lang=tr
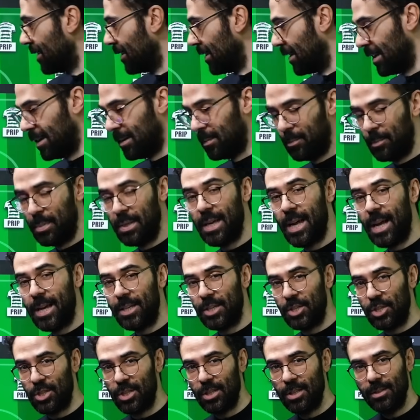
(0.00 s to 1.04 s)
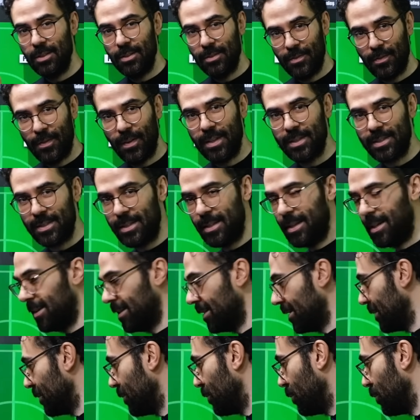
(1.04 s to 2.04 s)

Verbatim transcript: ee, birer kişi fazla